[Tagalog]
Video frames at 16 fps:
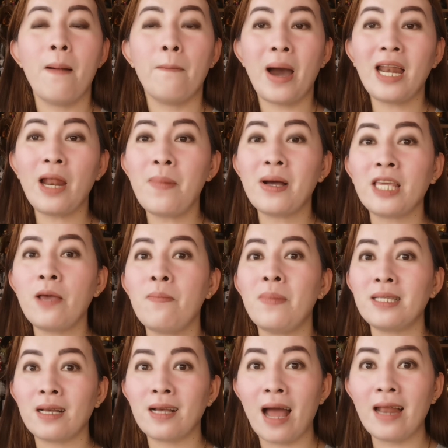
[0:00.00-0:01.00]
Para maging
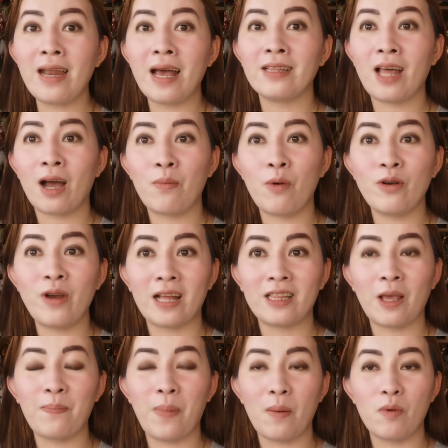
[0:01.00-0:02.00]
masagana ang takbo
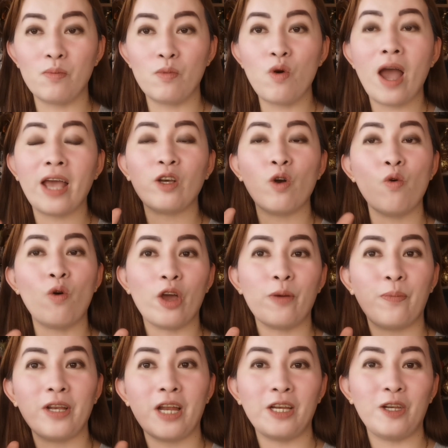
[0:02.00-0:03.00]
natin pamumuhay kung kayo
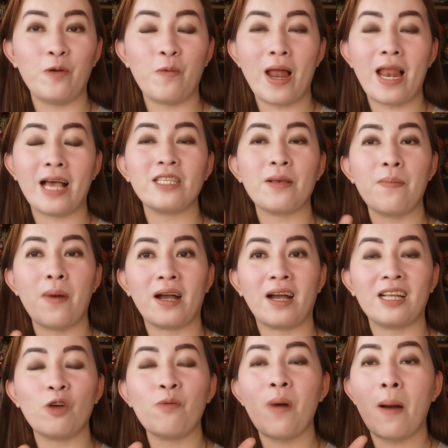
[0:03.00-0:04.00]
po ay naniniwala sa
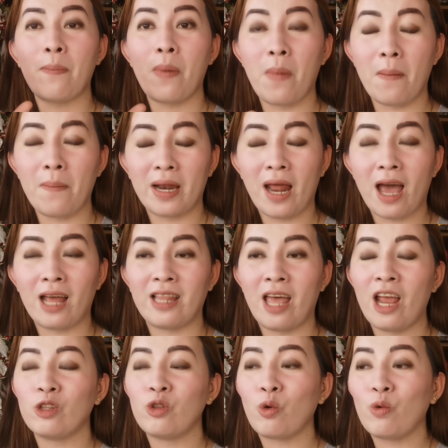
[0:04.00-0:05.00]
mga gato mga pamamaraan
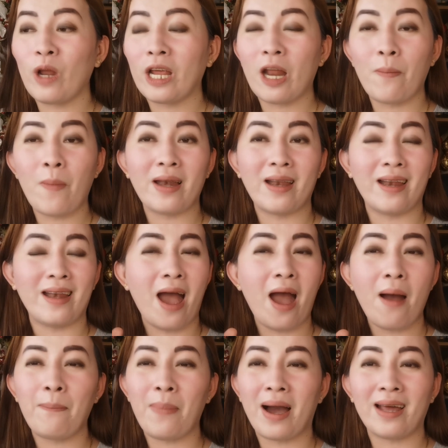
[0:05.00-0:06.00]
dahil tunay naman
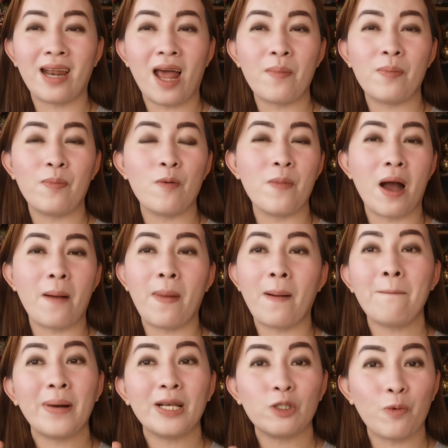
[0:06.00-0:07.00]
na napakarami po mga
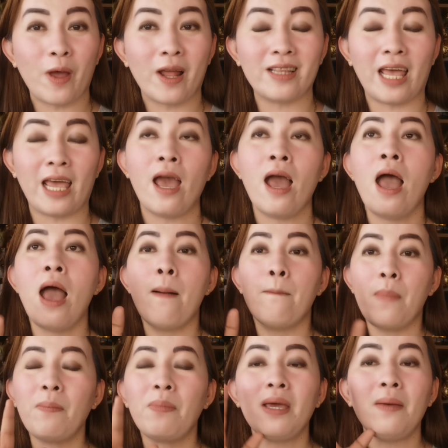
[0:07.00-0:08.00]
pampaswerte.
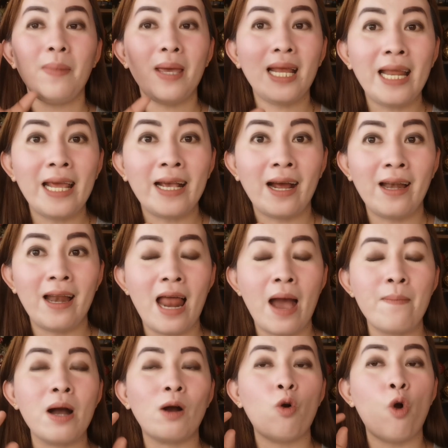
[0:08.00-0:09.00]
Mamimili ka na
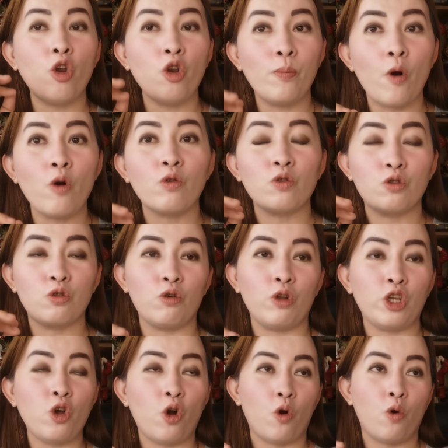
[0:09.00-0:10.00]
lamang kung ano po ang gusto
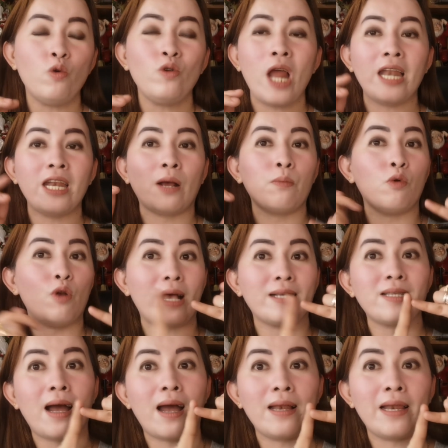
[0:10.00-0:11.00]
ninyo. Una, nagmula
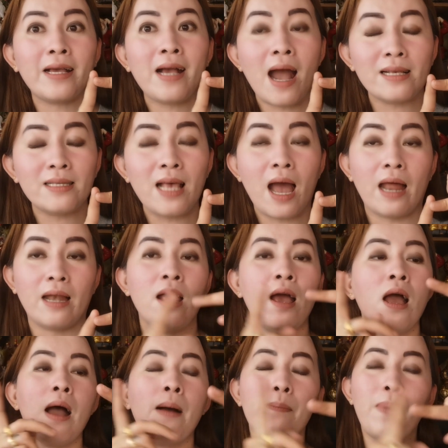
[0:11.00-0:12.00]
sa kalikasan.
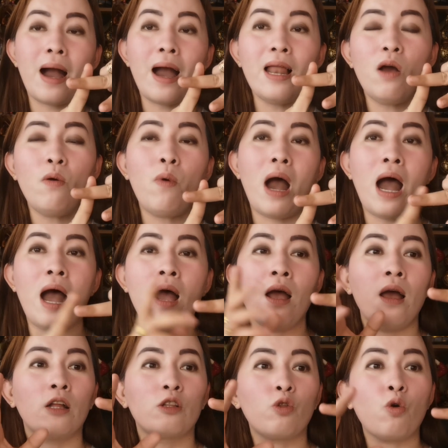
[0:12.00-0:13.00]

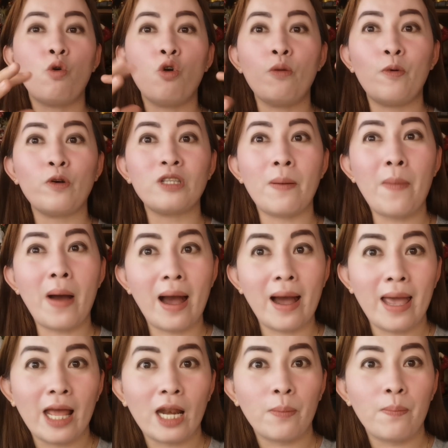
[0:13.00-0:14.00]
Pangalawa, Tungkol po sa mga
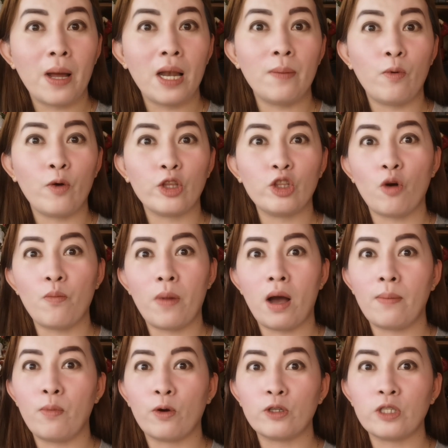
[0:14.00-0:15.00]
herbal po ito
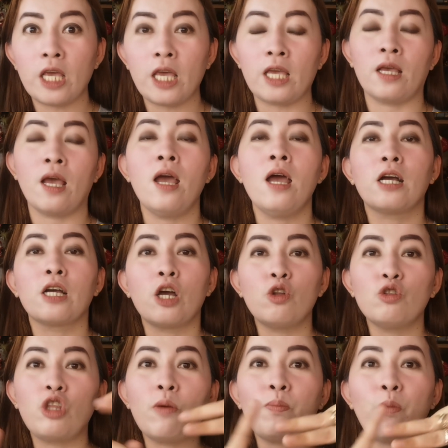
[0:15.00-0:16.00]
mga bossing.
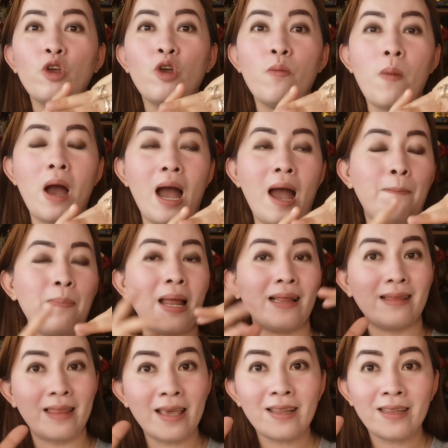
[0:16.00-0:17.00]
Ganun din po yung mga
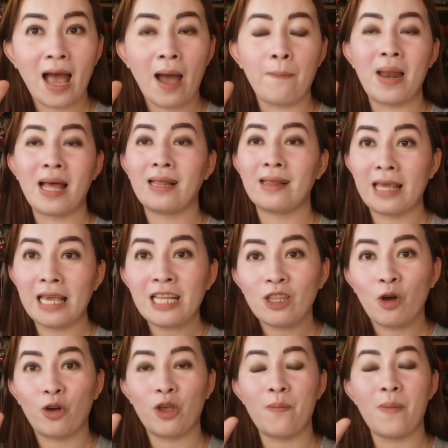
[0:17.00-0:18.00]
plantita,
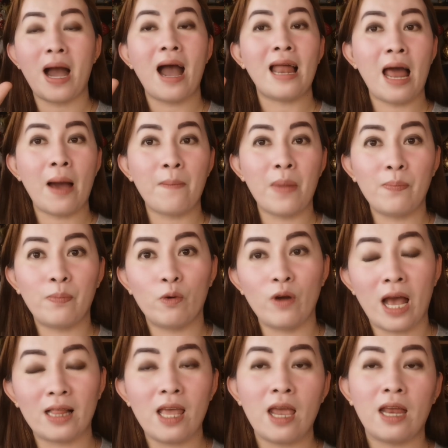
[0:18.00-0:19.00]
plantito, yung mga halaman po
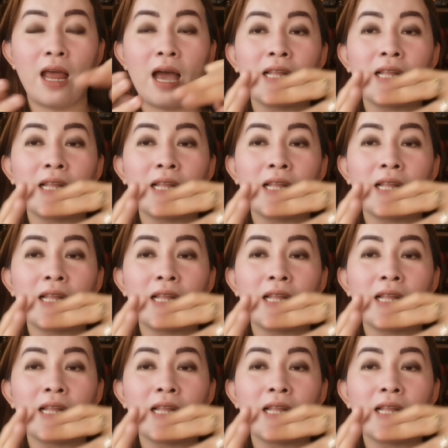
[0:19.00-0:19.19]
natin.